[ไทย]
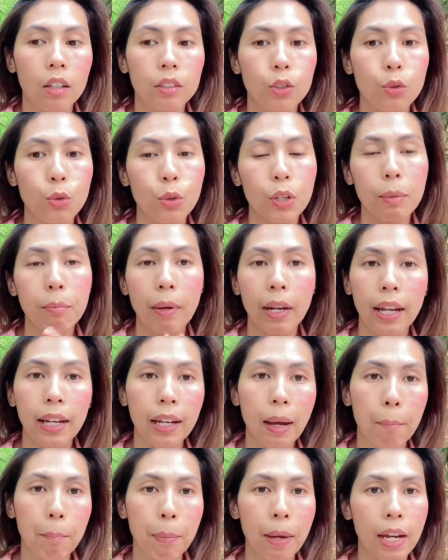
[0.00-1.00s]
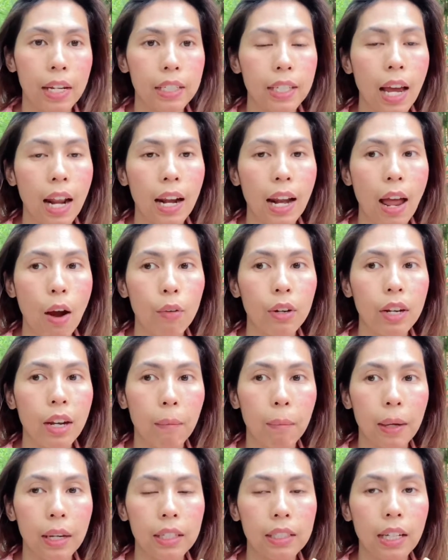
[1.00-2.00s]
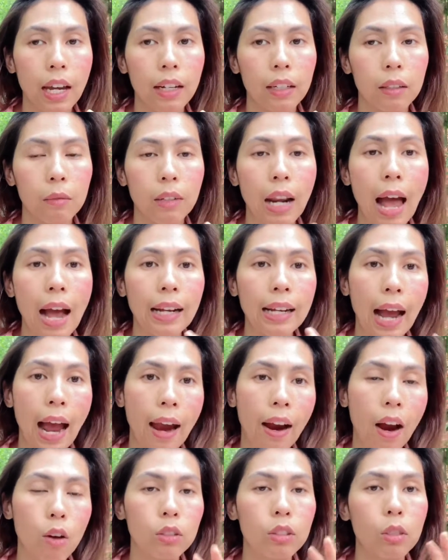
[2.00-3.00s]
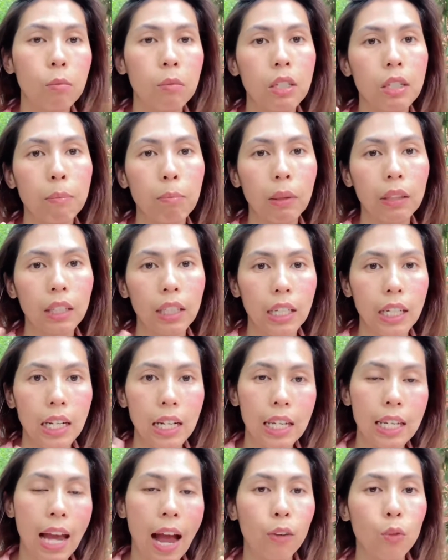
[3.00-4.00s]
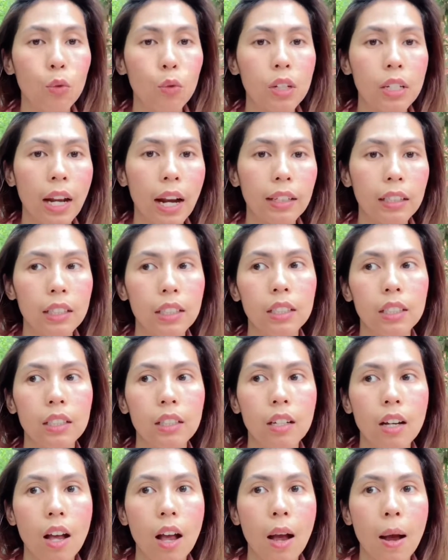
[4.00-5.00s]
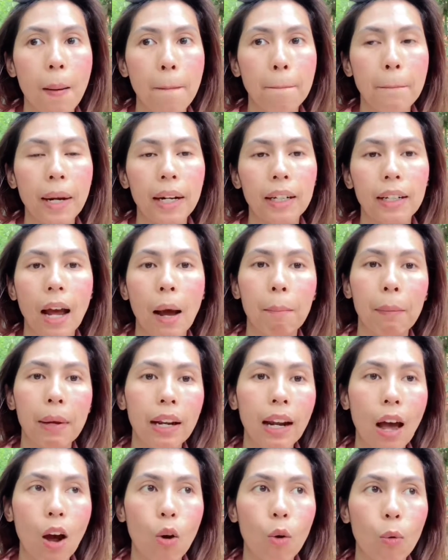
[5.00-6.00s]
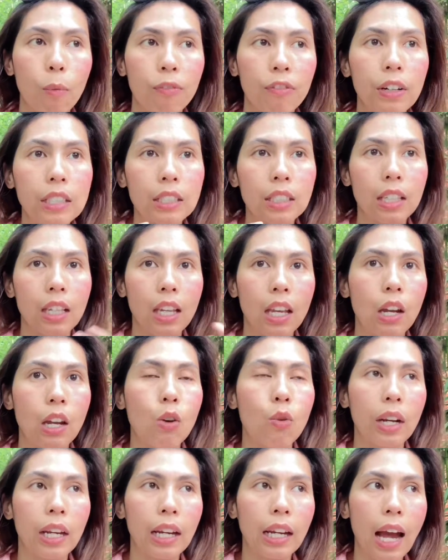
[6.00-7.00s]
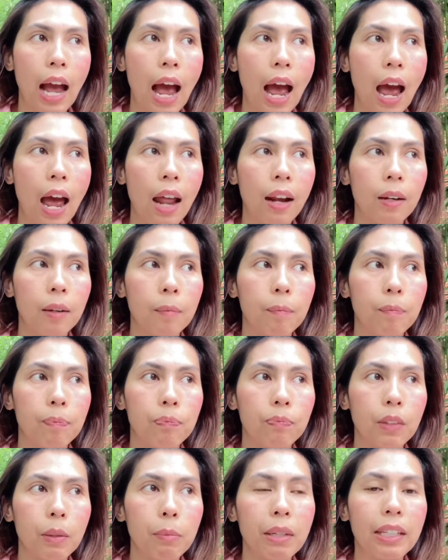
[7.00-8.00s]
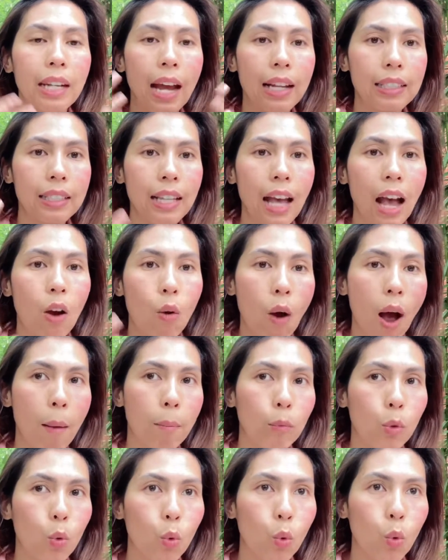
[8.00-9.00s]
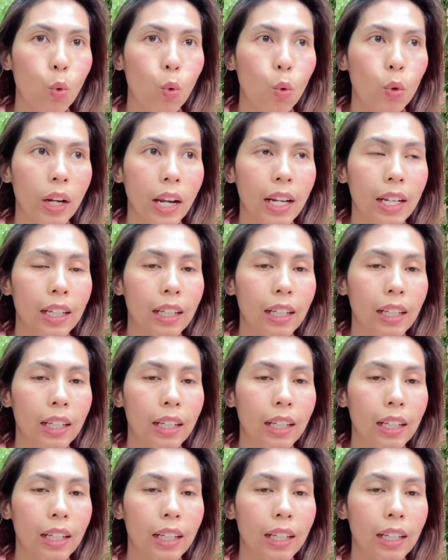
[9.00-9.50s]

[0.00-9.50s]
treatment ให้กับ patient แล้วเนี่ย patient ร่างกายเขาจะมีปฏิกิริยานู่นนี่นั่นคือมันทำให้เราฝึกสเกลในการมีทักษะความรู้ใน